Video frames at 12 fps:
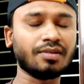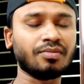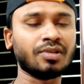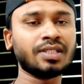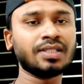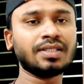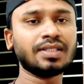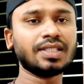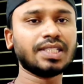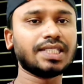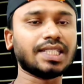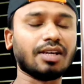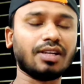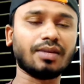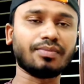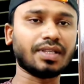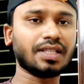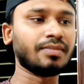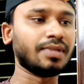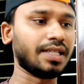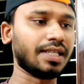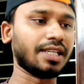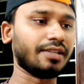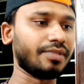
ধরা পড়ে তাহলে আপনাকে মেডিকেল